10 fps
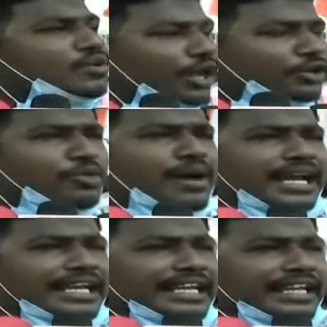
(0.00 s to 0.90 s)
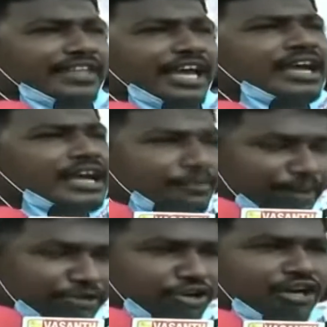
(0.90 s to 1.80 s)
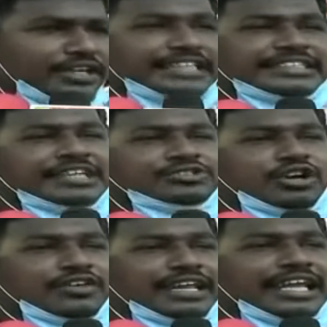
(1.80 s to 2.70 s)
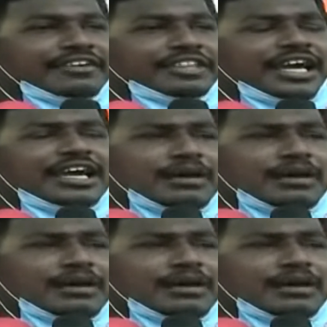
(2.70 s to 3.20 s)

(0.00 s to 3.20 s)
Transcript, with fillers: உழைக்கும் மக்கள் கிட்ட இருந்து பெட்ரோல் டீசல் சொல்ற வரியில வந்து